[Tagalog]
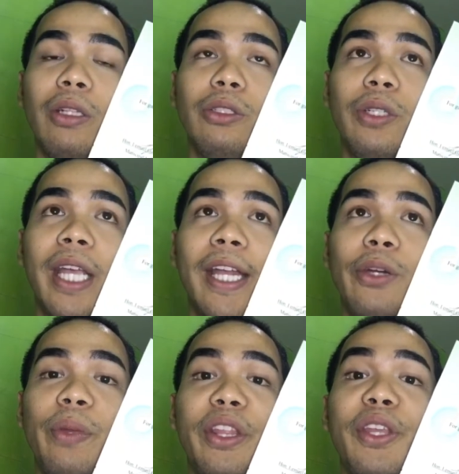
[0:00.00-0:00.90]
together
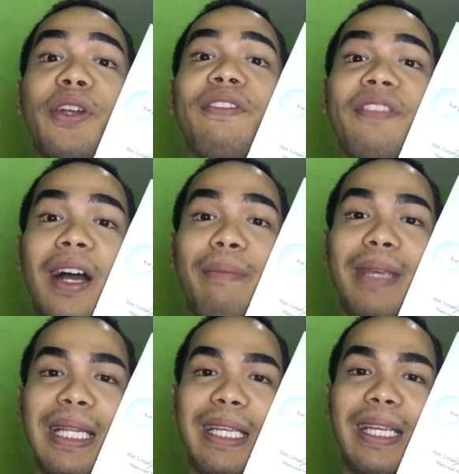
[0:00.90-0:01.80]
with your family.